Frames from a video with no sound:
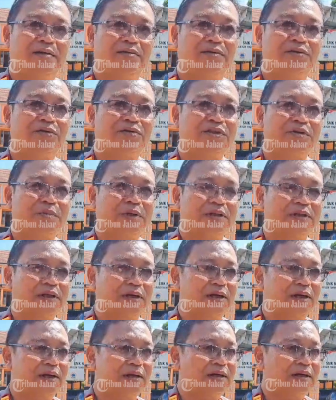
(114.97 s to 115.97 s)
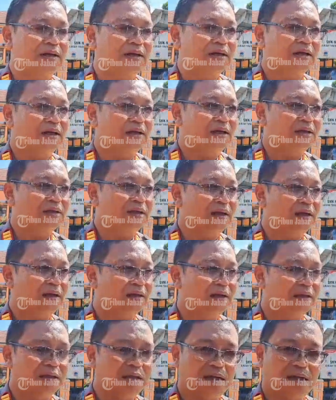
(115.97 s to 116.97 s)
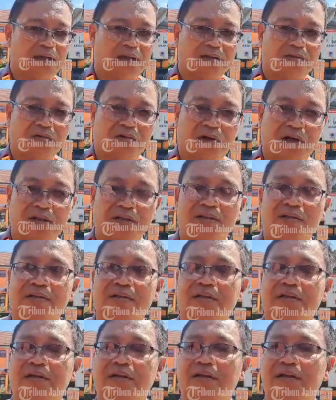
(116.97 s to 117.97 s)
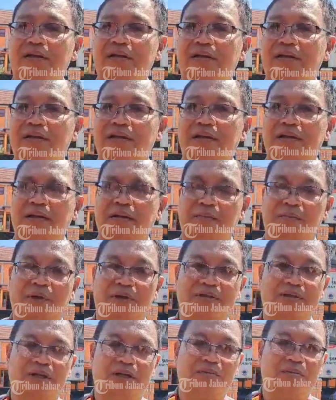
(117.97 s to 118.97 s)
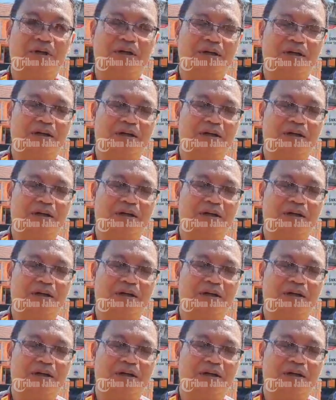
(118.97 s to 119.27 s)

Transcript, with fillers: Untuk sementara langkah-langkah yang telah kita lakukan bersama